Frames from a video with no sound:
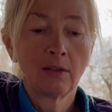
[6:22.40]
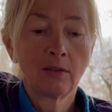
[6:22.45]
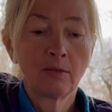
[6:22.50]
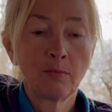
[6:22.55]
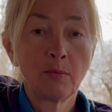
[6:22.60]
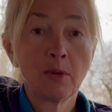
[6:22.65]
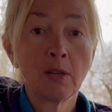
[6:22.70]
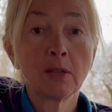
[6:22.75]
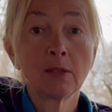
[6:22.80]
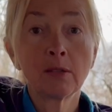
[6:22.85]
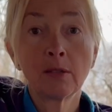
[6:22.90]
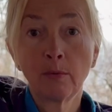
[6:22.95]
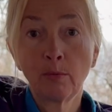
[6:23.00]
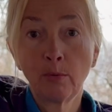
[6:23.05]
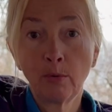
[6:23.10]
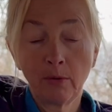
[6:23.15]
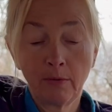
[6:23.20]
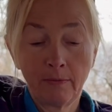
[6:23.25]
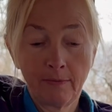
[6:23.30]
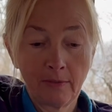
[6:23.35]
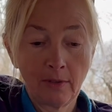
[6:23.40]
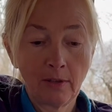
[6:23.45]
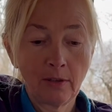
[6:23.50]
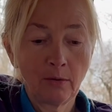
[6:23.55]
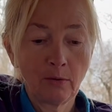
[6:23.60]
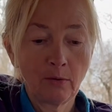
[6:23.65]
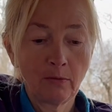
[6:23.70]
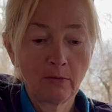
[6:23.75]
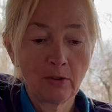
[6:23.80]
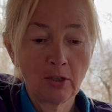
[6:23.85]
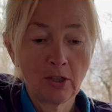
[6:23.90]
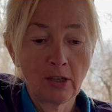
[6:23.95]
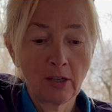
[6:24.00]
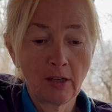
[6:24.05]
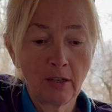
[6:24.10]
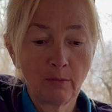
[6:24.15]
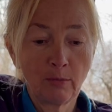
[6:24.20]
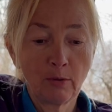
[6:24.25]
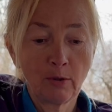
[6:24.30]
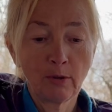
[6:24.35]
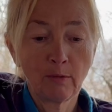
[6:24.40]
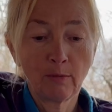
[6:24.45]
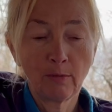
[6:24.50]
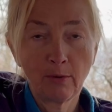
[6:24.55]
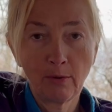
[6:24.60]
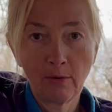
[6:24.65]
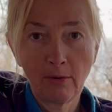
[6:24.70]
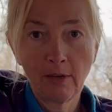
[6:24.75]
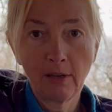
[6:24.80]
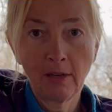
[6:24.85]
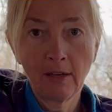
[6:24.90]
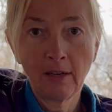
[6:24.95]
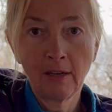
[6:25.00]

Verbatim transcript: У меня с собой готовый чай и бутерброды.